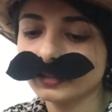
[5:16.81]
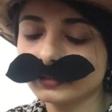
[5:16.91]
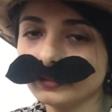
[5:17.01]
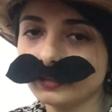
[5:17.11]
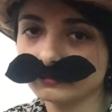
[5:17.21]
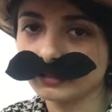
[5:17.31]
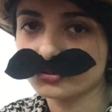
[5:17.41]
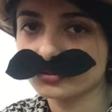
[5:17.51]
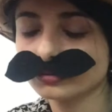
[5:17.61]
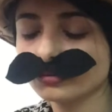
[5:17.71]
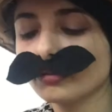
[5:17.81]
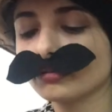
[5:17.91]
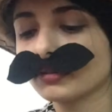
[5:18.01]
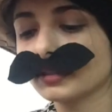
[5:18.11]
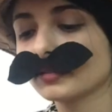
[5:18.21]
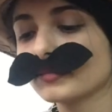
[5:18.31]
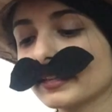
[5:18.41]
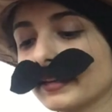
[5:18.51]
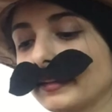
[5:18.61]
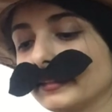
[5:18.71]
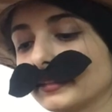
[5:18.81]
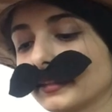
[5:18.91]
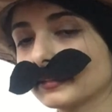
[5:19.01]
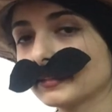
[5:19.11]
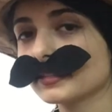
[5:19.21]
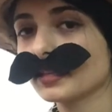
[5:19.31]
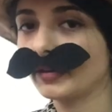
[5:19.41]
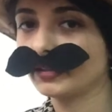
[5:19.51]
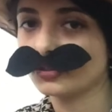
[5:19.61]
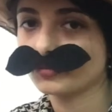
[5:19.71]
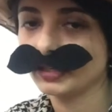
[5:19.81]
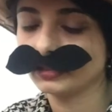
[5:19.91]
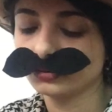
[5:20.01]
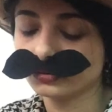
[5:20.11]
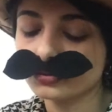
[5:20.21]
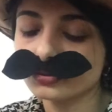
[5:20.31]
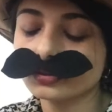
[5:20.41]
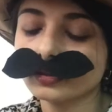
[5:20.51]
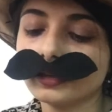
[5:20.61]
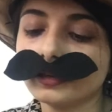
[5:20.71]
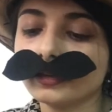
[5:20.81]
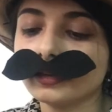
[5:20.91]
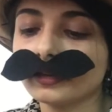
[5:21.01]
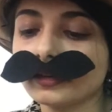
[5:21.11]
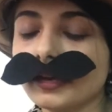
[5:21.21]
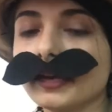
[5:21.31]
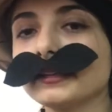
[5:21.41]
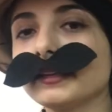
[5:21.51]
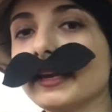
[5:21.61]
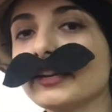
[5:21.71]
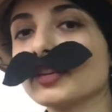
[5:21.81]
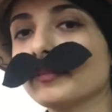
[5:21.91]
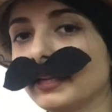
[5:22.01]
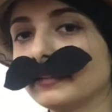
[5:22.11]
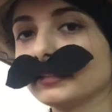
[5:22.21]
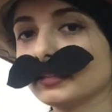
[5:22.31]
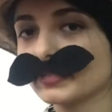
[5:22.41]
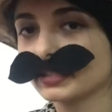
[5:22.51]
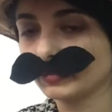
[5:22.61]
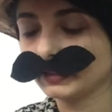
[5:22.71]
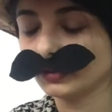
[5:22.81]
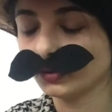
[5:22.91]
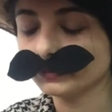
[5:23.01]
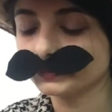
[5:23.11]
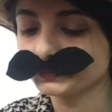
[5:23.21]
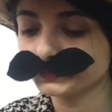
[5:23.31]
Aynen anlaştık. Döndük adamıza geldik, yattık. Sabah yarışmaya gidiyoruz. Aynen her şey planladığımız gibi gidiyor.